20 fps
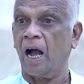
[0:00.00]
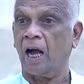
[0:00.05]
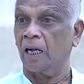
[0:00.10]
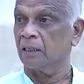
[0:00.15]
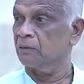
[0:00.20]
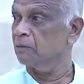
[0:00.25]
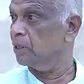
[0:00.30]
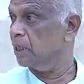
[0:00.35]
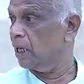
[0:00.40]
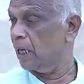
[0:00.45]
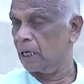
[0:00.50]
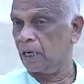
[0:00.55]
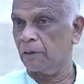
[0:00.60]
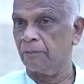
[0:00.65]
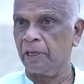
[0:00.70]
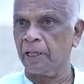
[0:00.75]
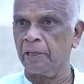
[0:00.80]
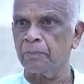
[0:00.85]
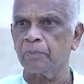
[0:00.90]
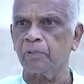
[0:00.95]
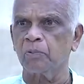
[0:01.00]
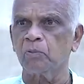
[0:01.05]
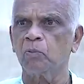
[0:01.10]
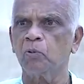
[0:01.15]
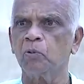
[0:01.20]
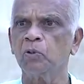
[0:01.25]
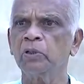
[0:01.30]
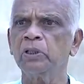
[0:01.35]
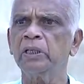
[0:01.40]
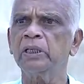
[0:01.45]
அந்த அரவணைப்பு
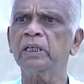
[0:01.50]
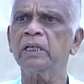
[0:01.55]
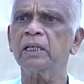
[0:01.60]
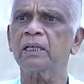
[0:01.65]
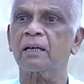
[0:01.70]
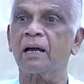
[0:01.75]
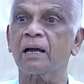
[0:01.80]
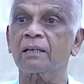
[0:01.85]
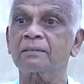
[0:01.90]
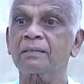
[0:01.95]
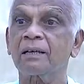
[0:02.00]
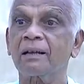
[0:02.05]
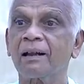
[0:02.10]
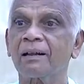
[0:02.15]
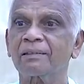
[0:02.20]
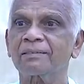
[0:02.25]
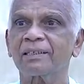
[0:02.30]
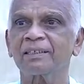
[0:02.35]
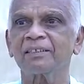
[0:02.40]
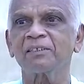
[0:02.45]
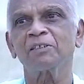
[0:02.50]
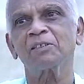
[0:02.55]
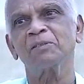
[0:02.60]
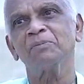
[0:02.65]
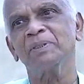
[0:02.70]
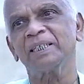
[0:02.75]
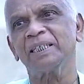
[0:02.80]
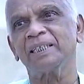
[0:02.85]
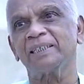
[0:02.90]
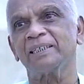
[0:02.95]
முழுக்க
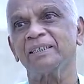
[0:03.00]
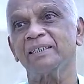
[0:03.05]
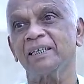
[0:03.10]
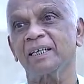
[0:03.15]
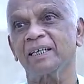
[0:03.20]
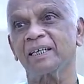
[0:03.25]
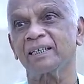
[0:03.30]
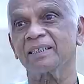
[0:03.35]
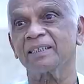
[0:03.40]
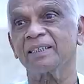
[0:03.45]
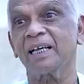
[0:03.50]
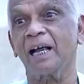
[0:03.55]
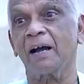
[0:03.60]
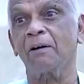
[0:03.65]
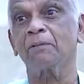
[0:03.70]
ராசராசனுக்கும் கிட்டியிருக்கிறது